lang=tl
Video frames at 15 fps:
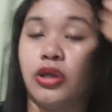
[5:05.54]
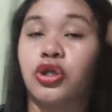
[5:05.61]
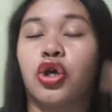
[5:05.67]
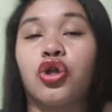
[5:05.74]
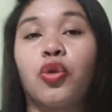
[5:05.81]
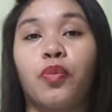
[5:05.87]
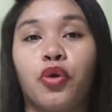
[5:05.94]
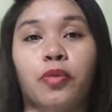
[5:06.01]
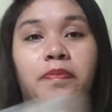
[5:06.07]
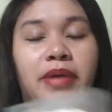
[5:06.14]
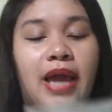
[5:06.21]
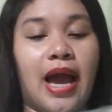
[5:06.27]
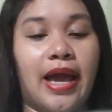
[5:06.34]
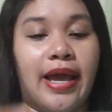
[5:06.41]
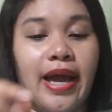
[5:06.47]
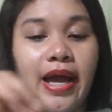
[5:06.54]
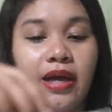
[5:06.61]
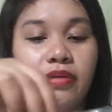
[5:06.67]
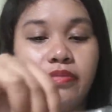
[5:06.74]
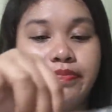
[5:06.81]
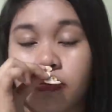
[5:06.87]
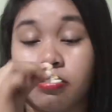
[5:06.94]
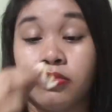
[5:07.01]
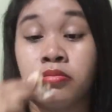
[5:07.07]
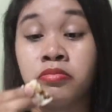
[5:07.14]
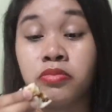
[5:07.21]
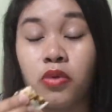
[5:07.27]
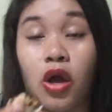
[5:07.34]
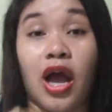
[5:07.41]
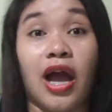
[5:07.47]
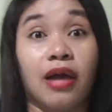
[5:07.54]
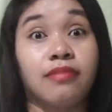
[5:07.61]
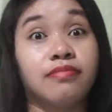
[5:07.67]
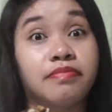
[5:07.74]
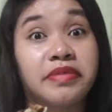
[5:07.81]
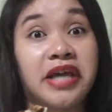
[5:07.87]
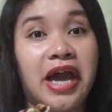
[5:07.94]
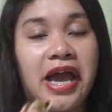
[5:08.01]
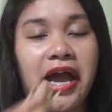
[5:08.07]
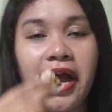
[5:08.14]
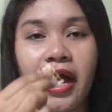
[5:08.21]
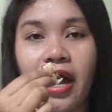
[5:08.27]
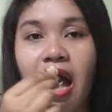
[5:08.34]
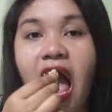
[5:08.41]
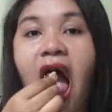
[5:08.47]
so, ito po yung piaya. Mm, nga. piaya nga.